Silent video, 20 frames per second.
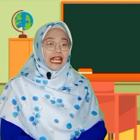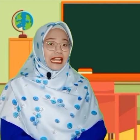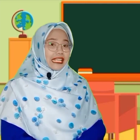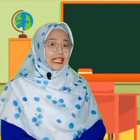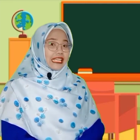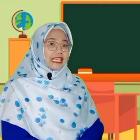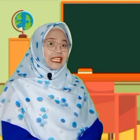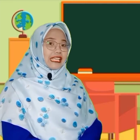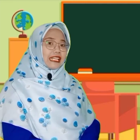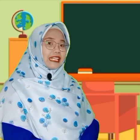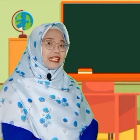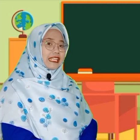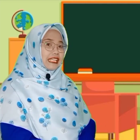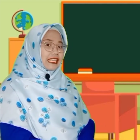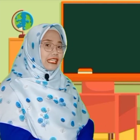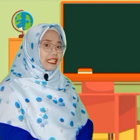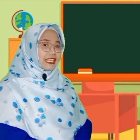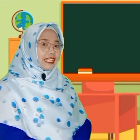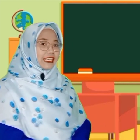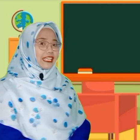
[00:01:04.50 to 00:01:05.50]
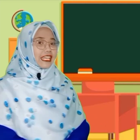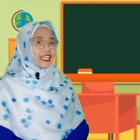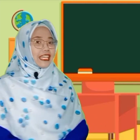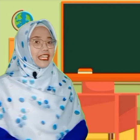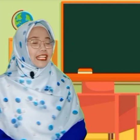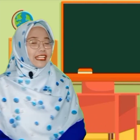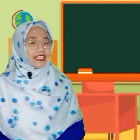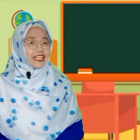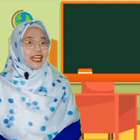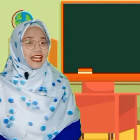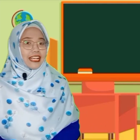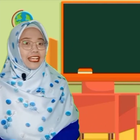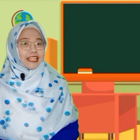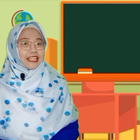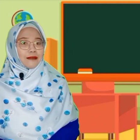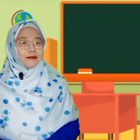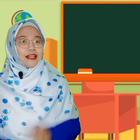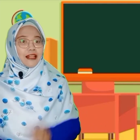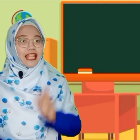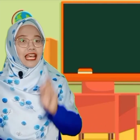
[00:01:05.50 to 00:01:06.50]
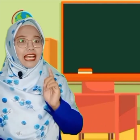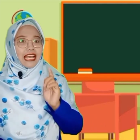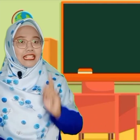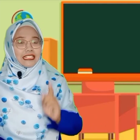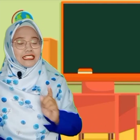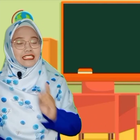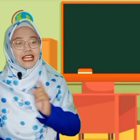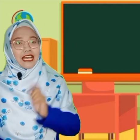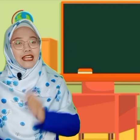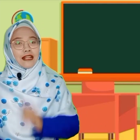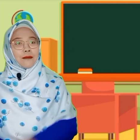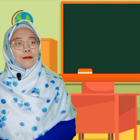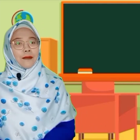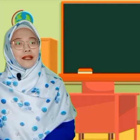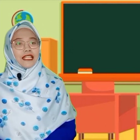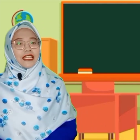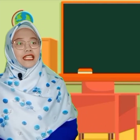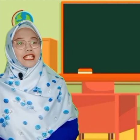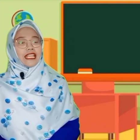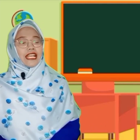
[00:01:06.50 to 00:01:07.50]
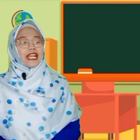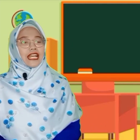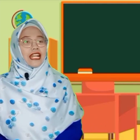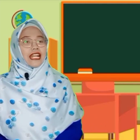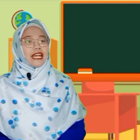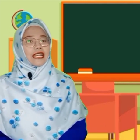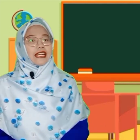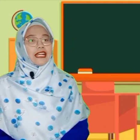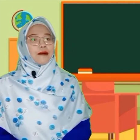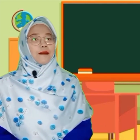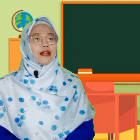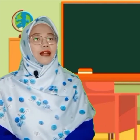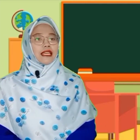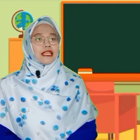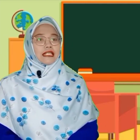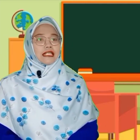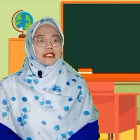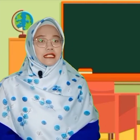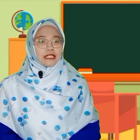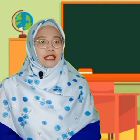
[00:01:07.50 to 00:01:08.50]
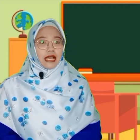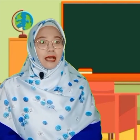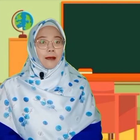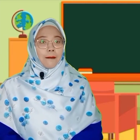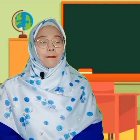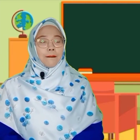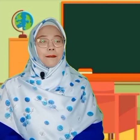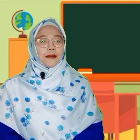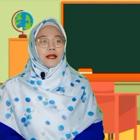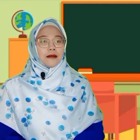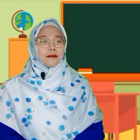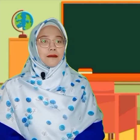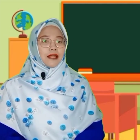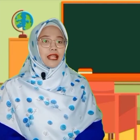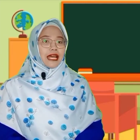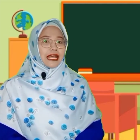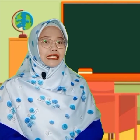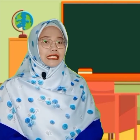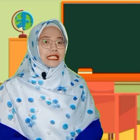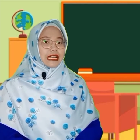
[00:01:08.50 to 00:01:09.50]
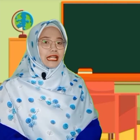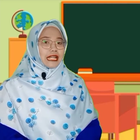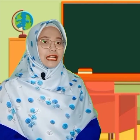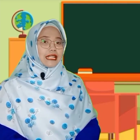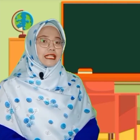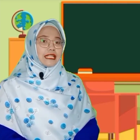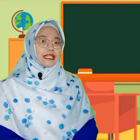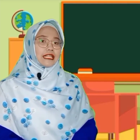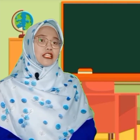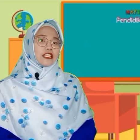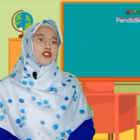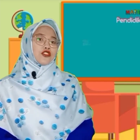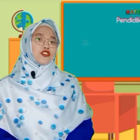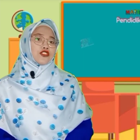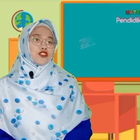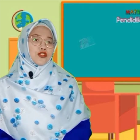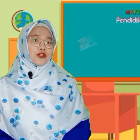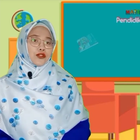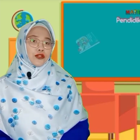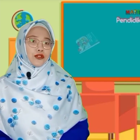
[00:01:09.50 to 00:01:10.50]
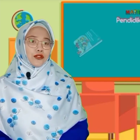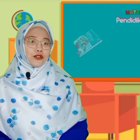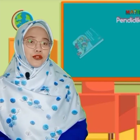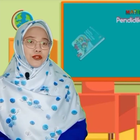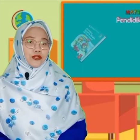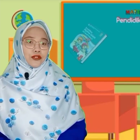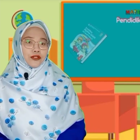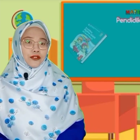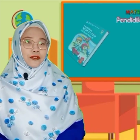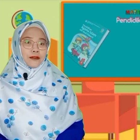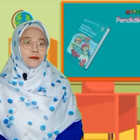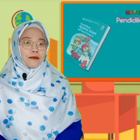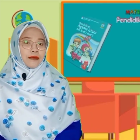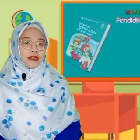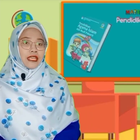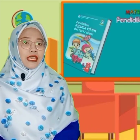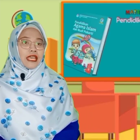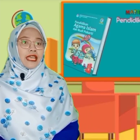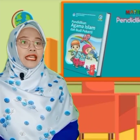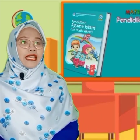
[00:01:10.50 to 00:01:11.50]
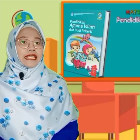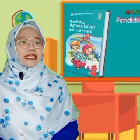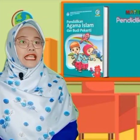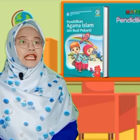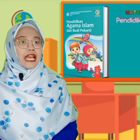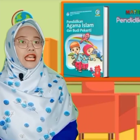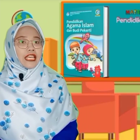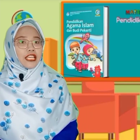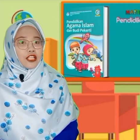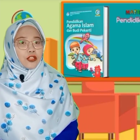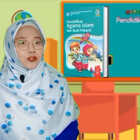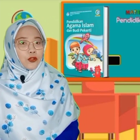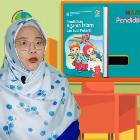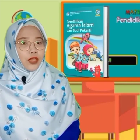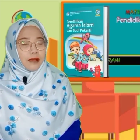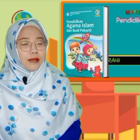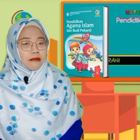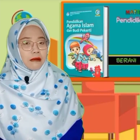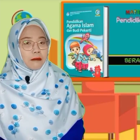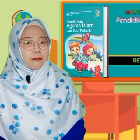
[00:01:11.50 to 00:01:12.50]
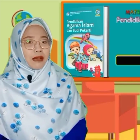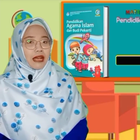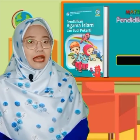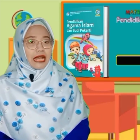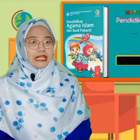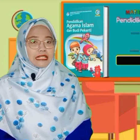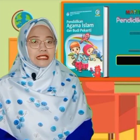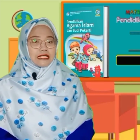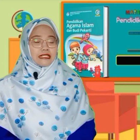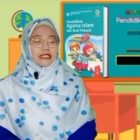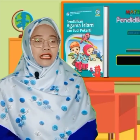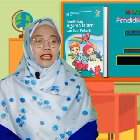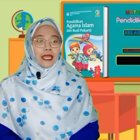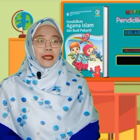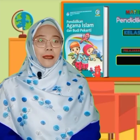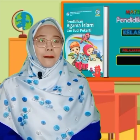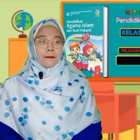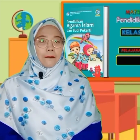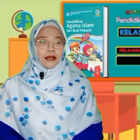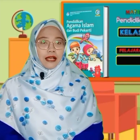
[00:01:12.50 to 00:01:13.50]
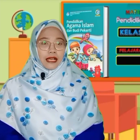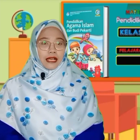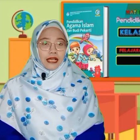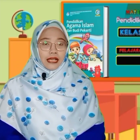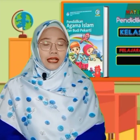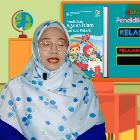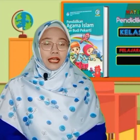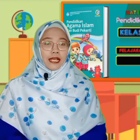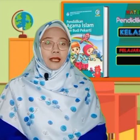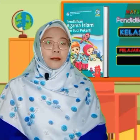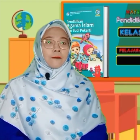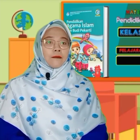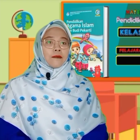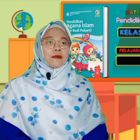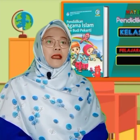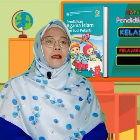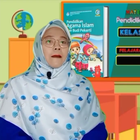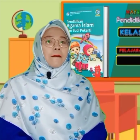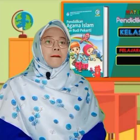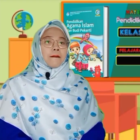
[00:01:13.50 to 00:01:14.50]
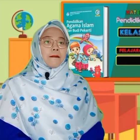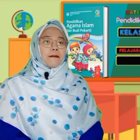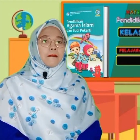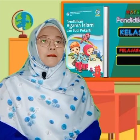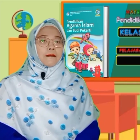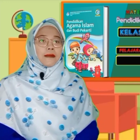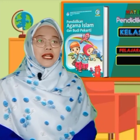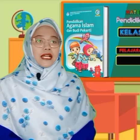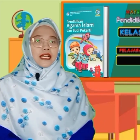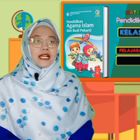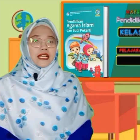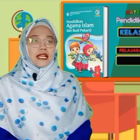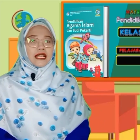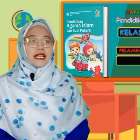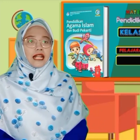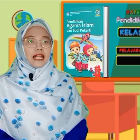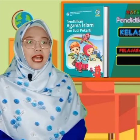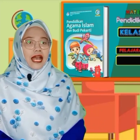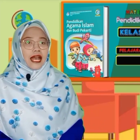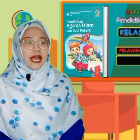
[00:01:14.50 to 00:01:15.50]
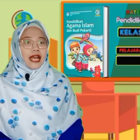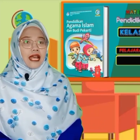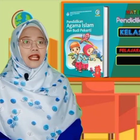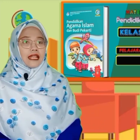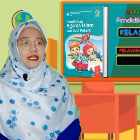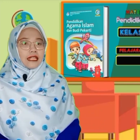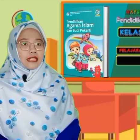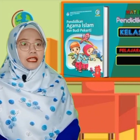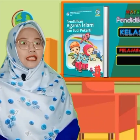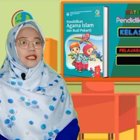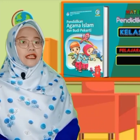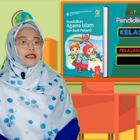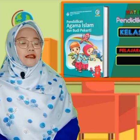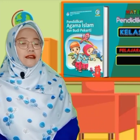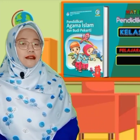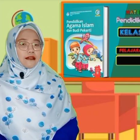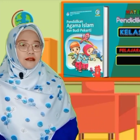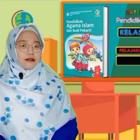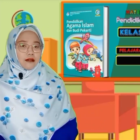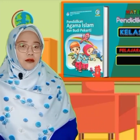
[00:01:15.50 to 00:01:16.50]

kali ini kita akan belajar pendidikan agama Islam pembelajaran ketujuh yaitu yang membahas tema berani.